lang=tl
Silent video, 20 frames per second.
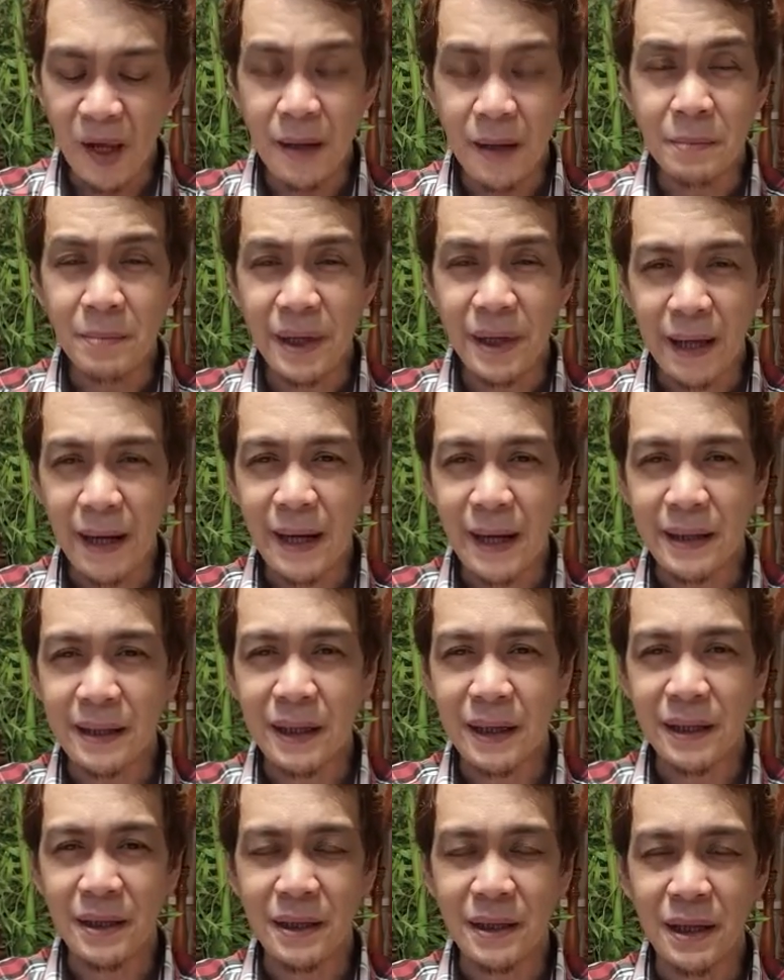
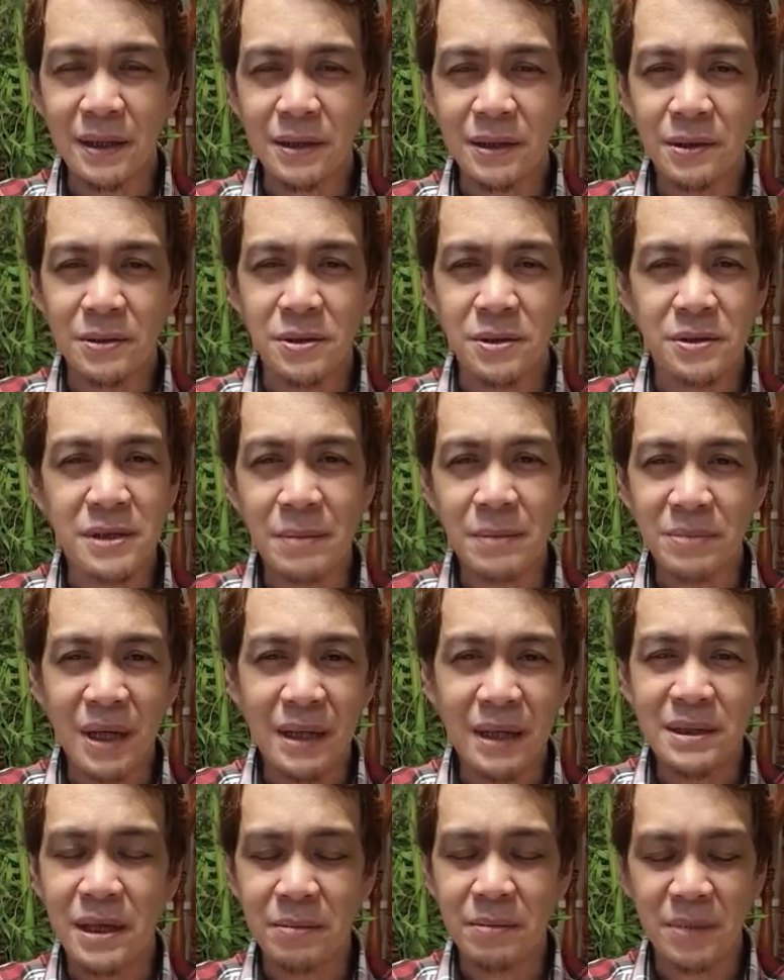manalangin kayo ng ganito. So
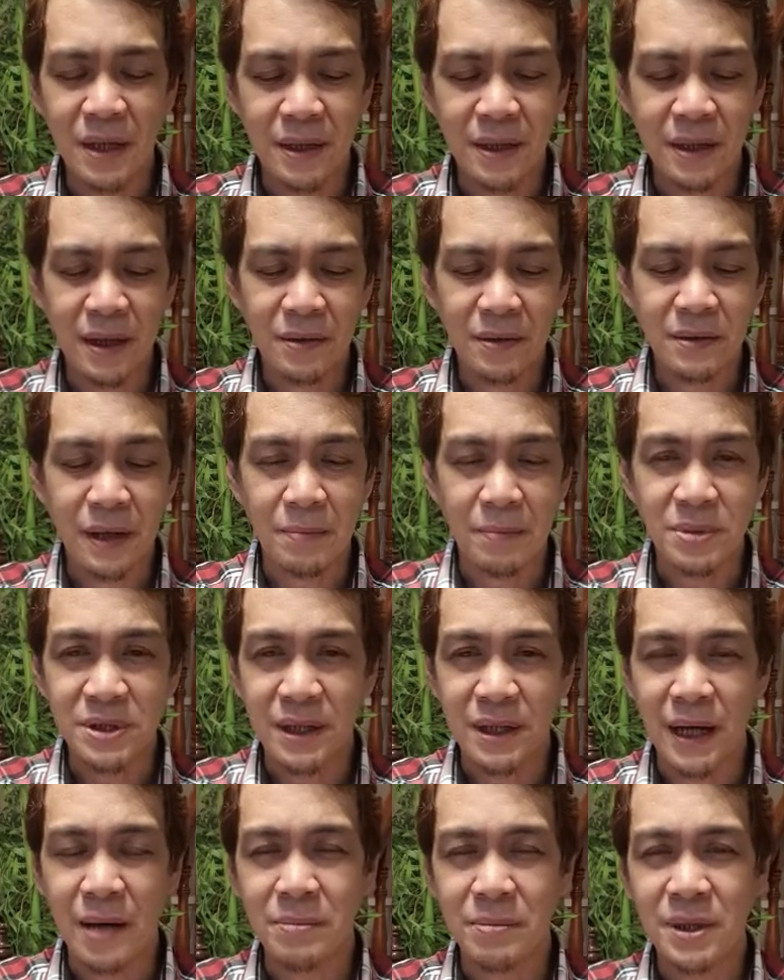something similar ganun. Tapos
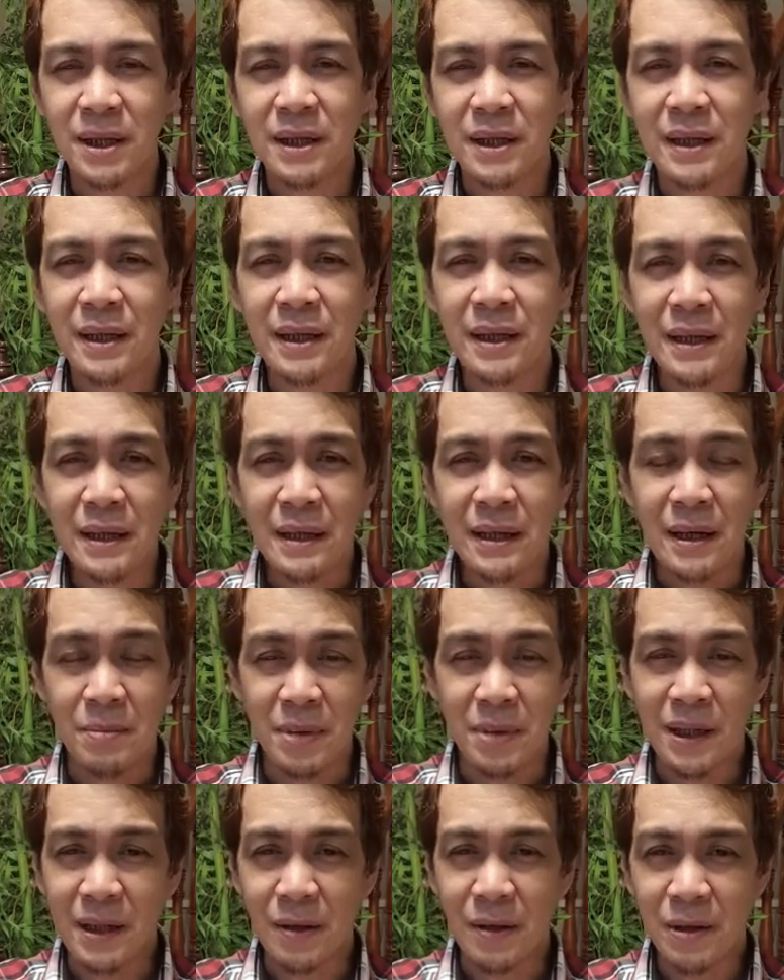sinabi niya na
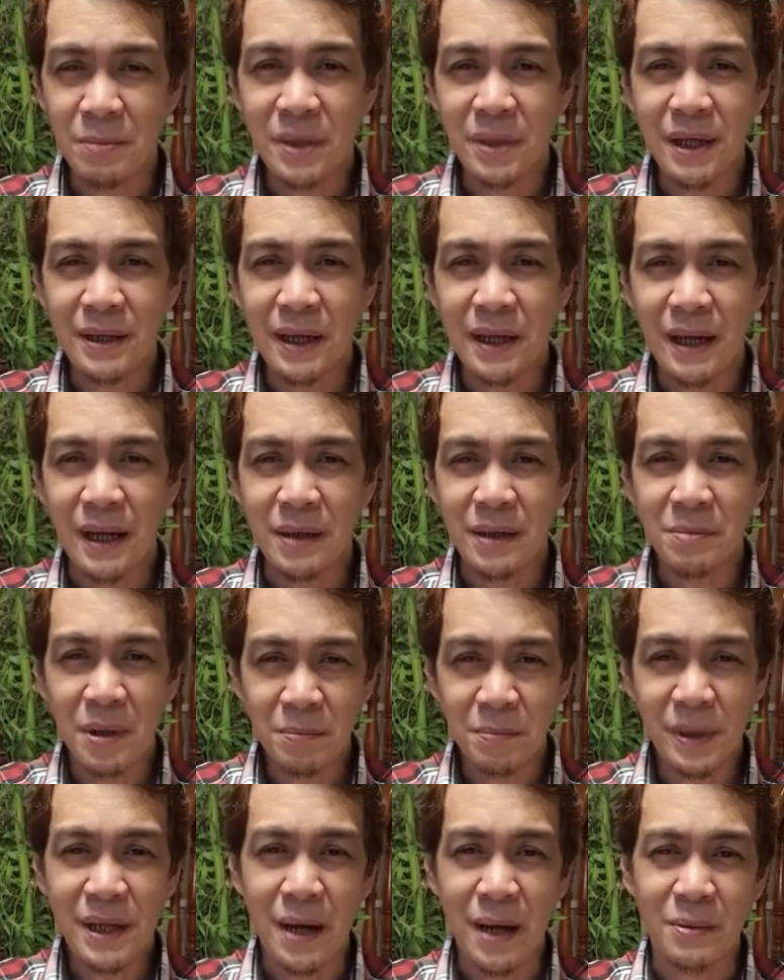kapag ikaw ay mananalangin,
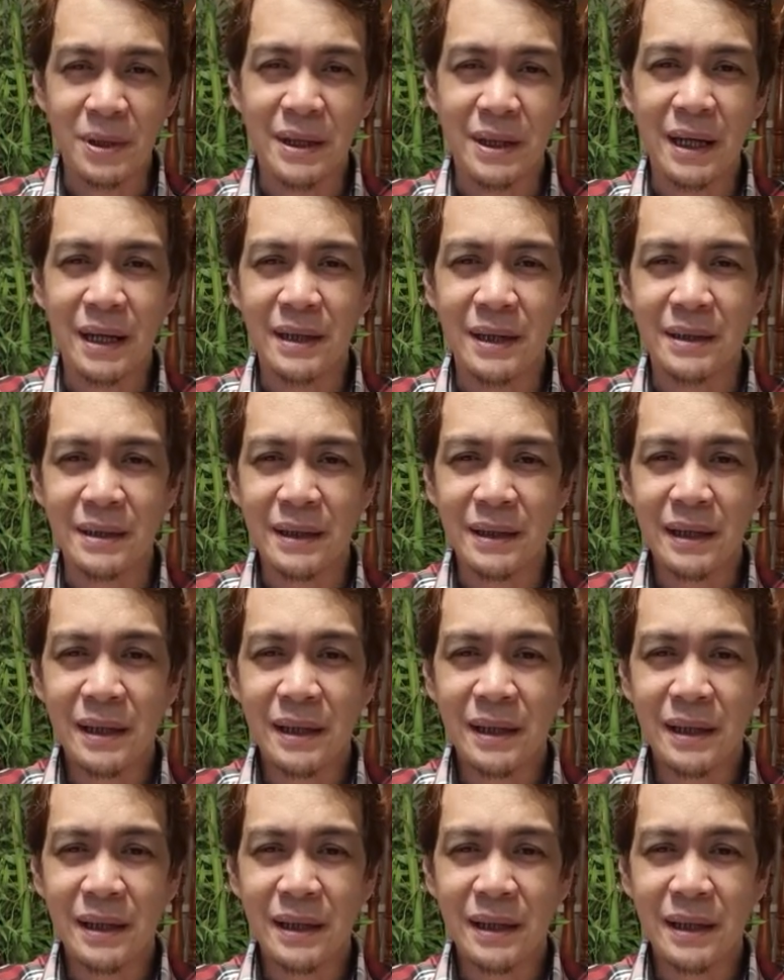magpatawad ka.